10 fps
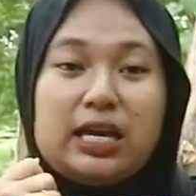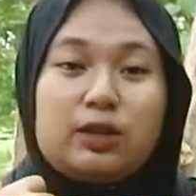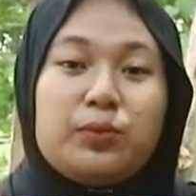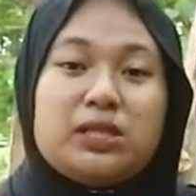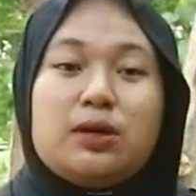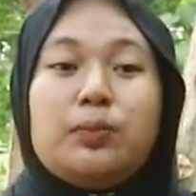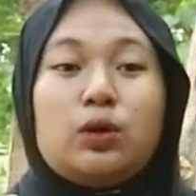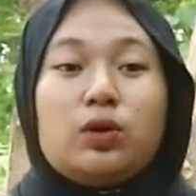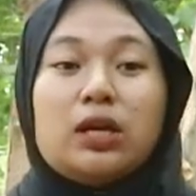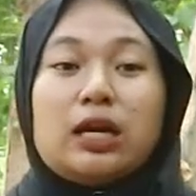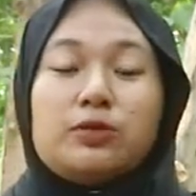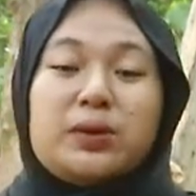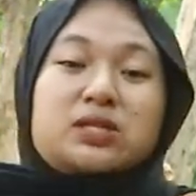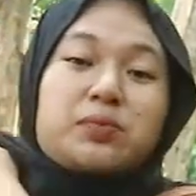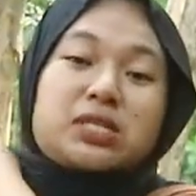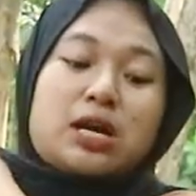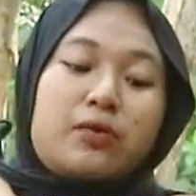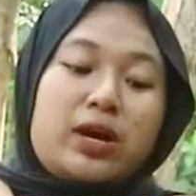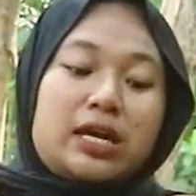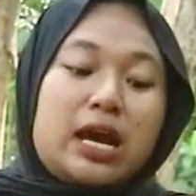yaitu PCP Ruger atau PCP
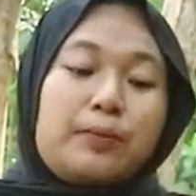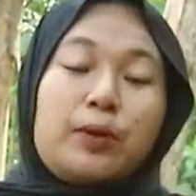Jawa yang